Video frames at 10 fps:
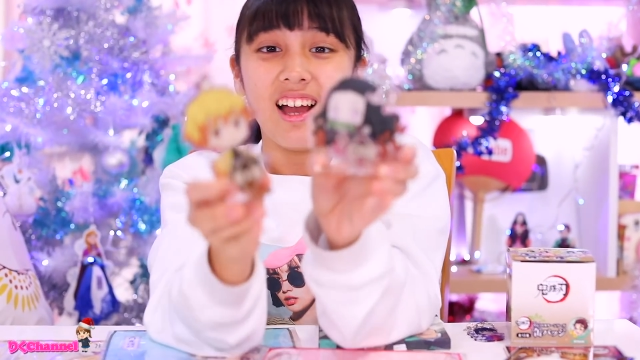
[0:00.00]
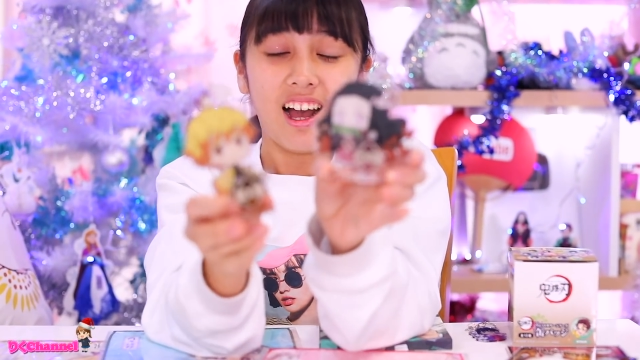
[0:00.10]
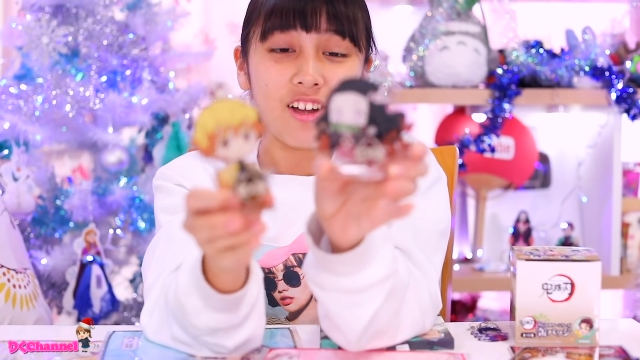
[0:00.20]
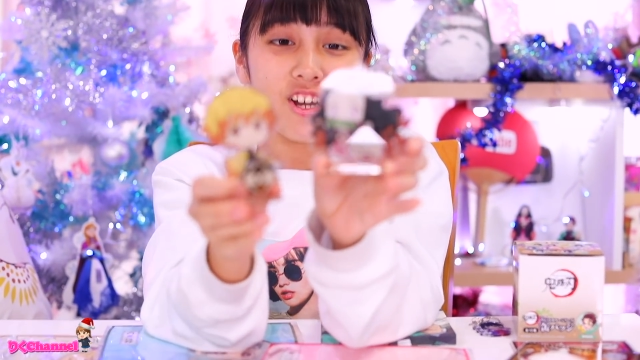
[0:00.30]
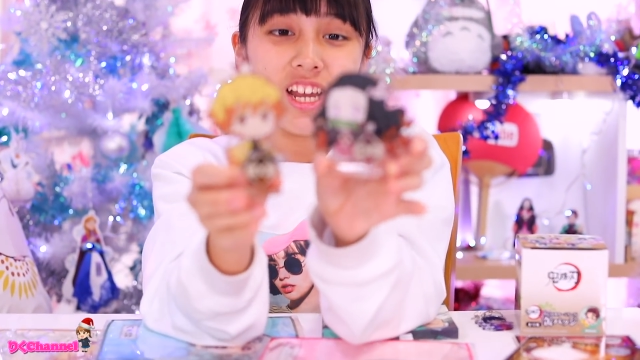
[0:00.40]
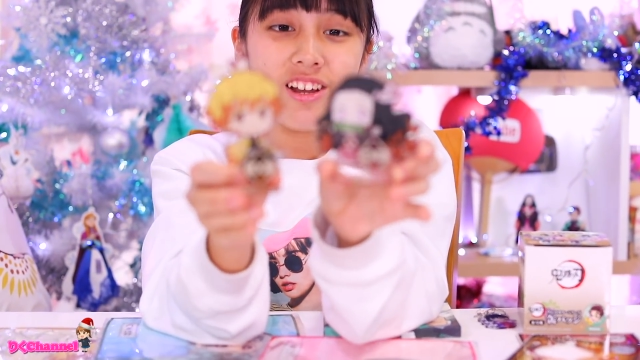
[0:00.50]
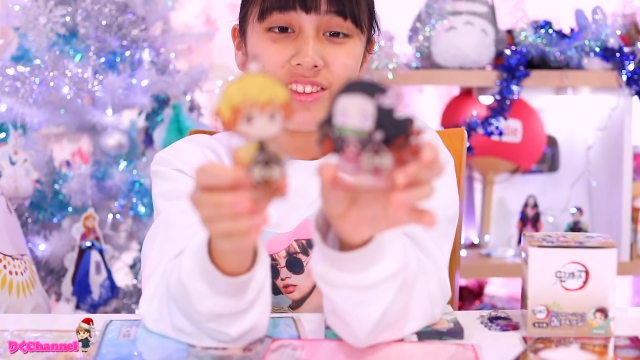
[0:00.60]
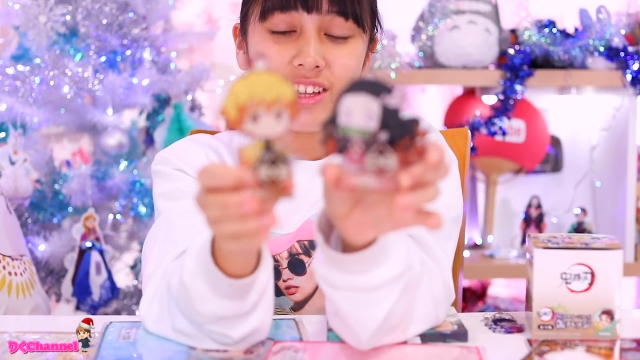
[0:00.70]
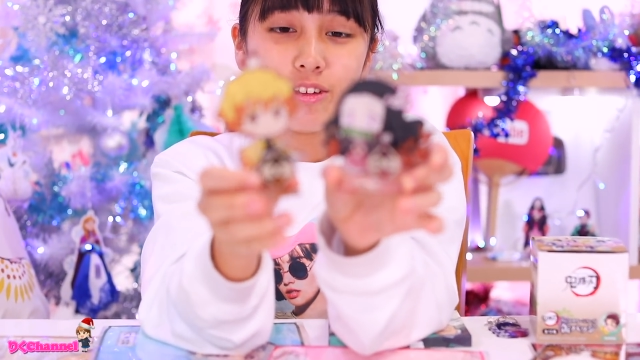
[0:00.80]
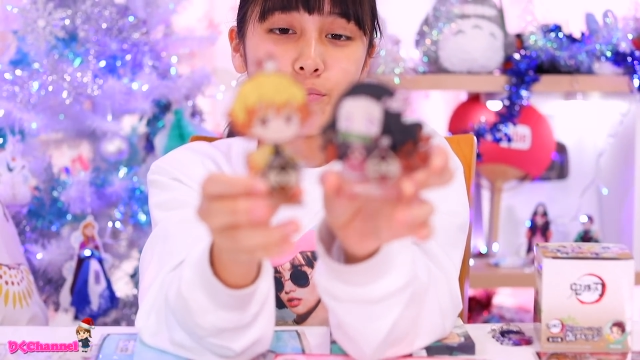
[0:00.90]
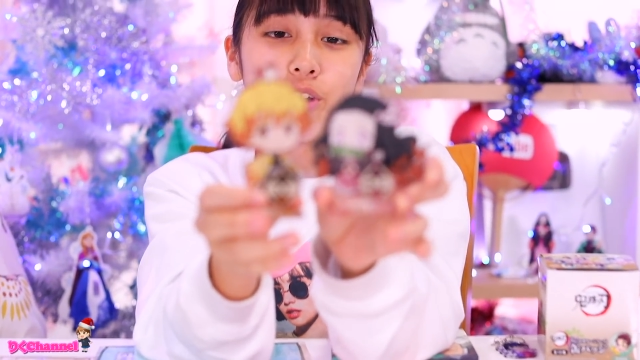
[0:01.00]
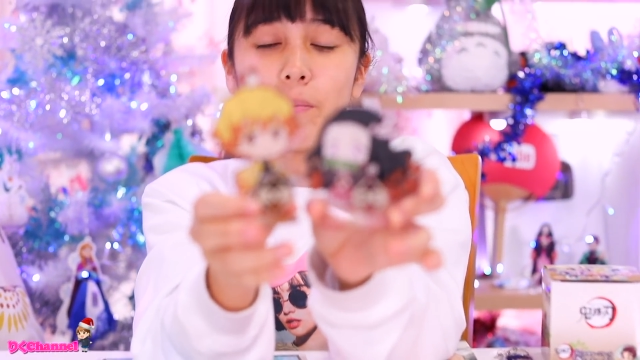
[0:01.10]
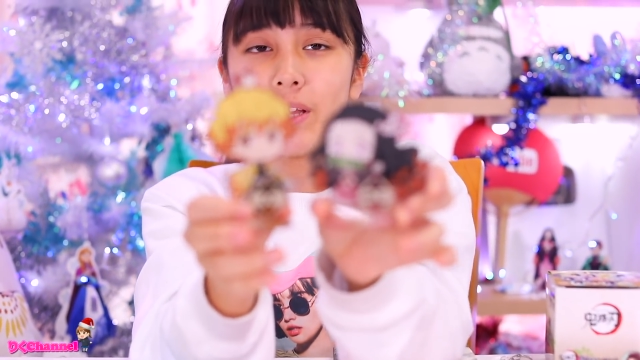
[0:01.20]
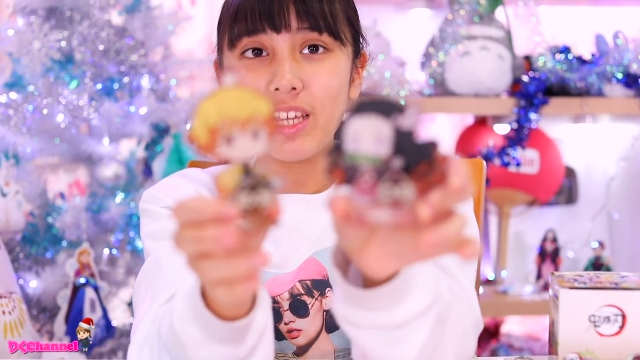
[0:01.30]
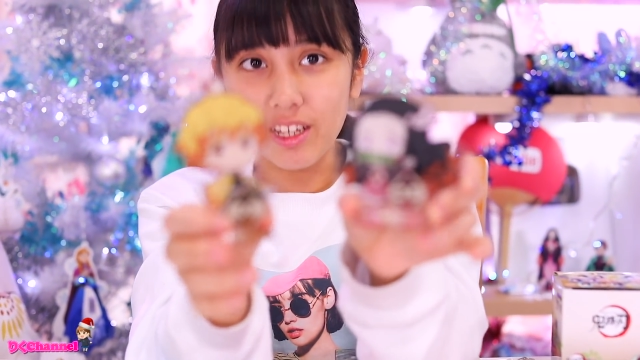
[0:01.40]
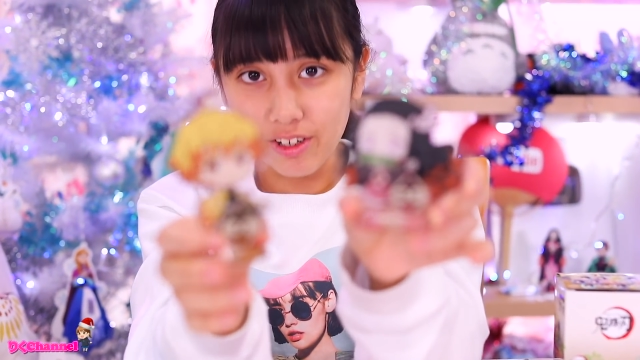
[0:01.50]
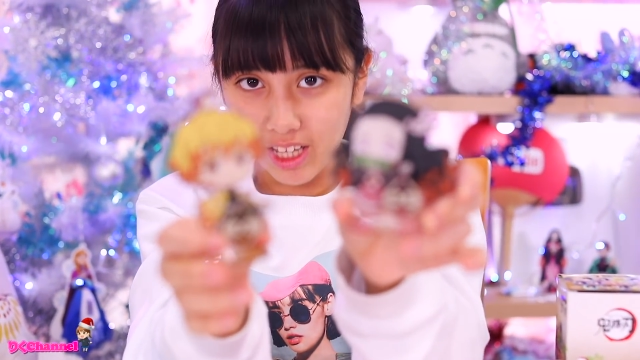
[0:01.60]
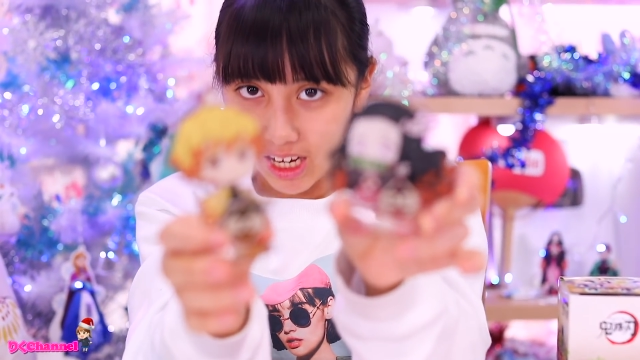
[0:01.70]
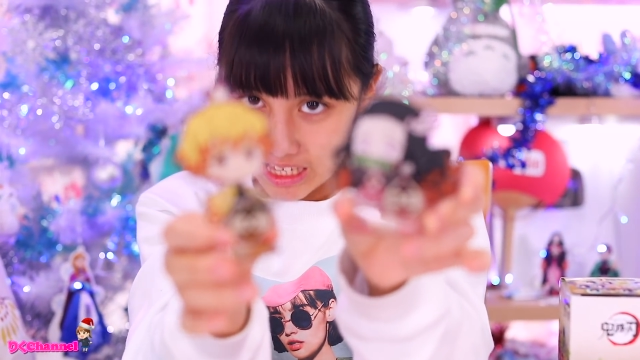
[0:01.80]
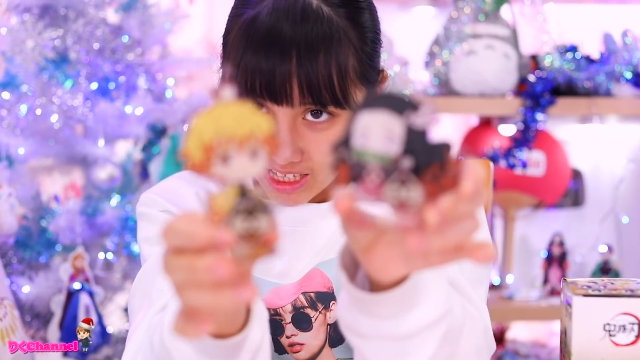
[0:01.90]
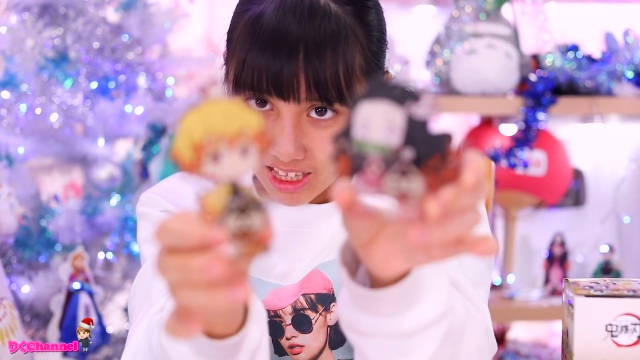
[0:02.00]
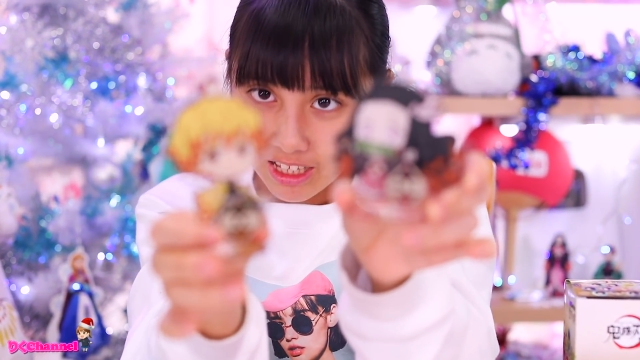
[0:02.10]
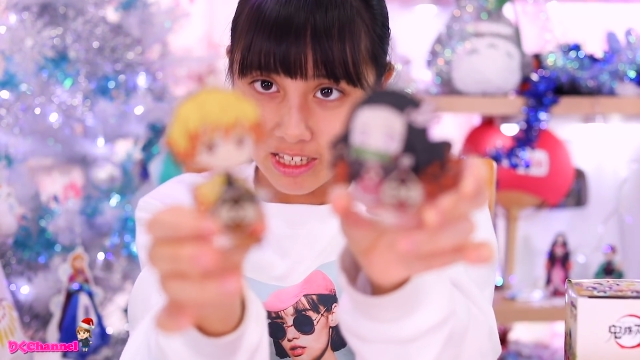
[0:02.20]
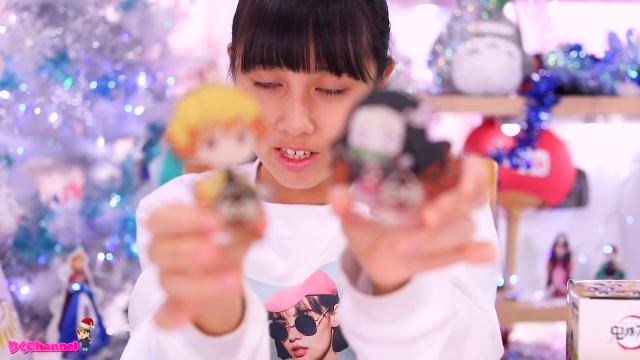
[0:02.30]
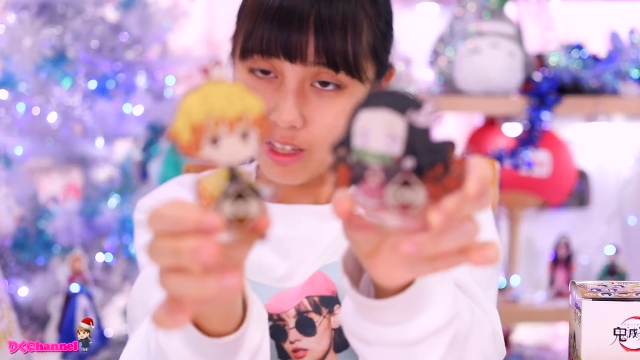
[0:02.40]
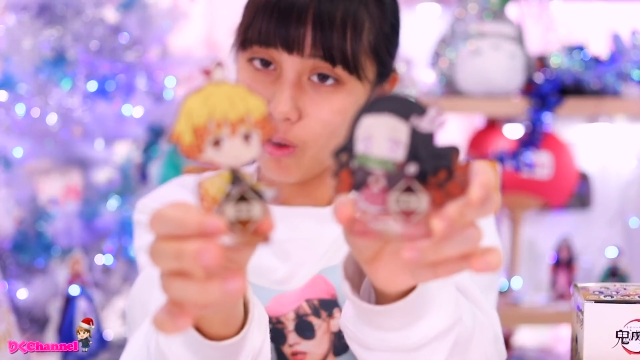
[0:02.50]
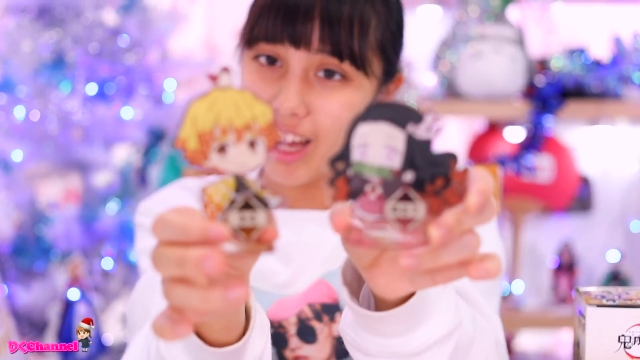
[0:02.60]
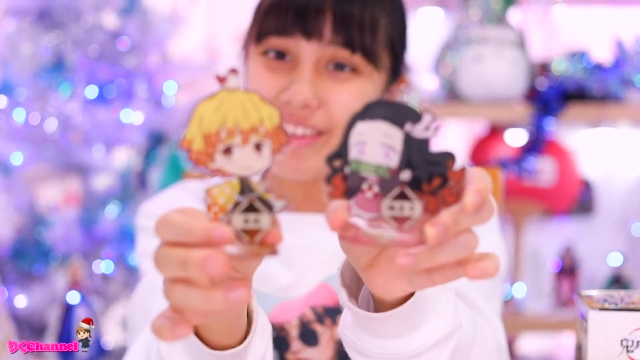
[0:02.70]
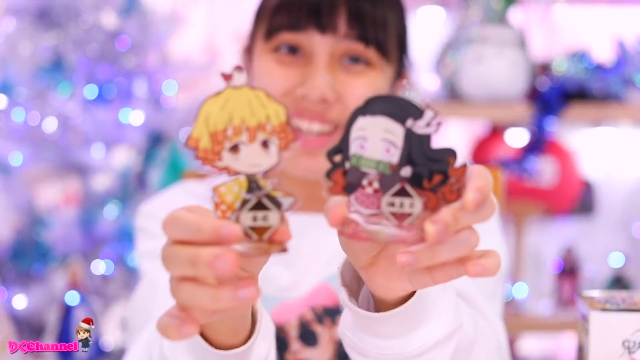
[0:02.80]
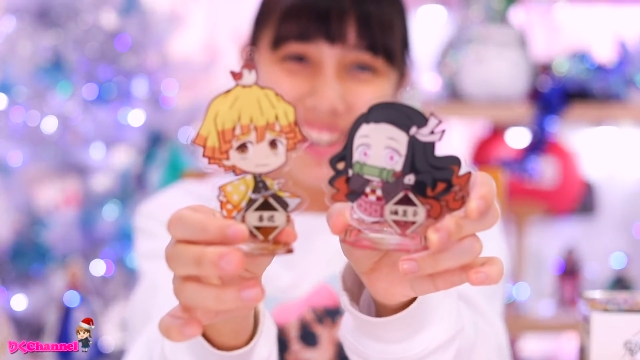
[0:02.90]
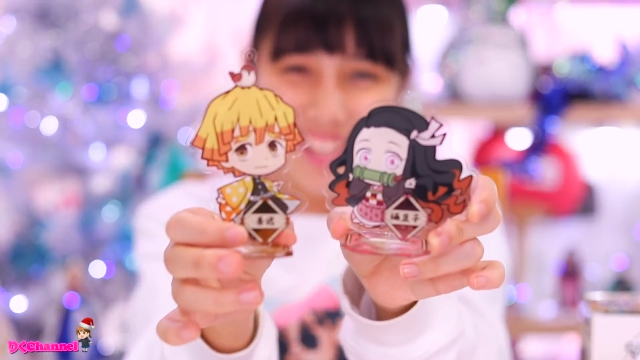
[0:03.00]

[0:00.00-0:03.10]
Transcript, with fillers: アクリルスタンド、もう我慢できなくて開けちゃったんですけど、アクリ